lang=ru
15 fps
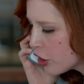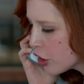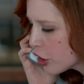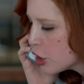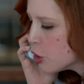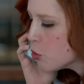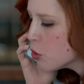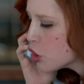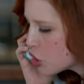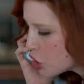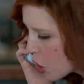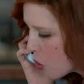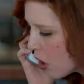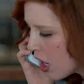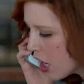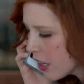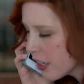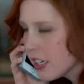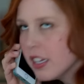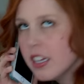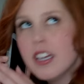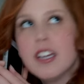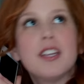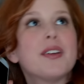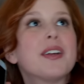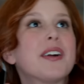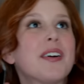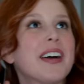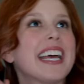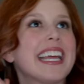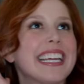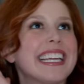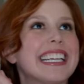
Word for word: в кислоте, ты понял? Можешь войти?